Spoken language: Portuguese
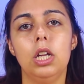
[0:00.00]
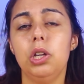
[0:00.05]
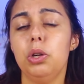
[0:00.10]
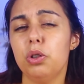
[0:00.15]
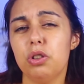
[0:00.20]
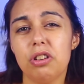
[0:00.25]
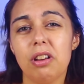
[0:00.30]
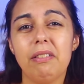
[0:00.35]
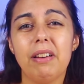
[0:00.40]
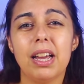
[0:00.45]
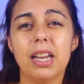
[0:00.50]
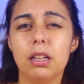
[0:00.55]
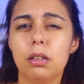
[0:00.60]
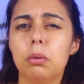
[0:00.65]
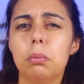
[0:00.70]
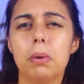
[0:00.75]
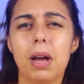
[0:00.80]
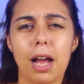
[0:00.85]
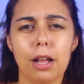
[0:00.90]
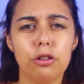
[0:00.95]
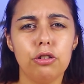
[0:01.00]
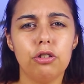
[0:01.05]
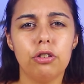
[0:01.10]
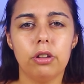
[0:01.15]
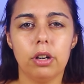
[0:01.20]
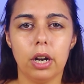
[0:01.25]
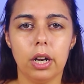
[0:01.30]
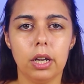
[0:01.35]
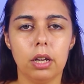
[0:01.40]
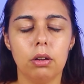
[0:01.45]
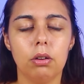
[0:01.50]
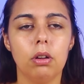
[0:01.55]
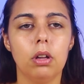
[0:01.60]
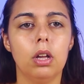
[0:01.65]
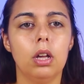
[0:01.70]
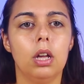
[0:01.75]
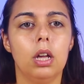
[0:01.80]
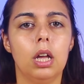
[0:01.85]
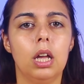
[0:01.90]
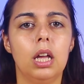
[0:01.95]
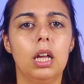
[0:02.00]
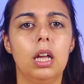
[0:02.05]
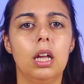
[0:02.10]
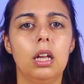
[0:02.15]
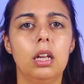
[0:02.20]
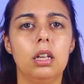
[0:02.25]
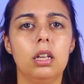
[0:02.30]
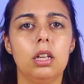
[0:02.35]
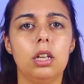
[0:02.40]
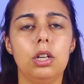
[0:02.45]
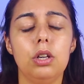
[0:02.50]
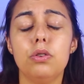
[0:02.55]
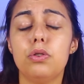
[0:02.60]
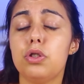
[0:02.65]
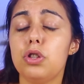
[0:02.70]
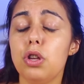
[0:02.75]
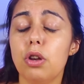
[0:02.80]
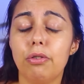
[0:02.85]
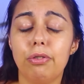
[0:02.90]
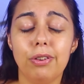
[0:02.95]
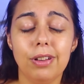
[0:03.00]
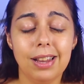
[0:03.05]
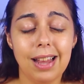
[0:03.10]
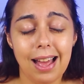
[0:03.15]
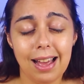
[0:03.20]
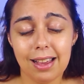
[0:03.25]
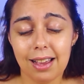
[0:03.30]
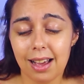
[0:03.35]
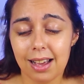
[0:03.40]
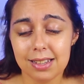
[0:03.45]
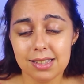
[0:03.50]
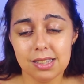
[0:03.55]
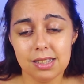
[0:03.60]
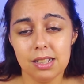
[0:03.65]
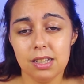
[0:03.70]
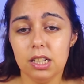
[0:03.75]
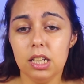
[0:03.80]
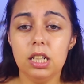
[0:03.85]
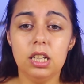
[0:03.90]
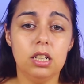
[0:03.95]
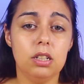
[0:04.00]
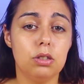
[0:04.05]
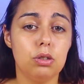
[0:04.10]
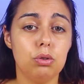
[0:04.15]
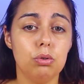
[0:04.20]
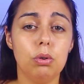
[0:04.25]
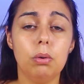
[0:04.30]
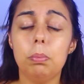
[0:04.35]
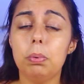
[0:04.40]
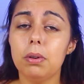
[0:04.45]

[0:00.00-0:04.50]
E eu achava aquilo um bocado estranho. E o senhor foi lá à casa e disse: O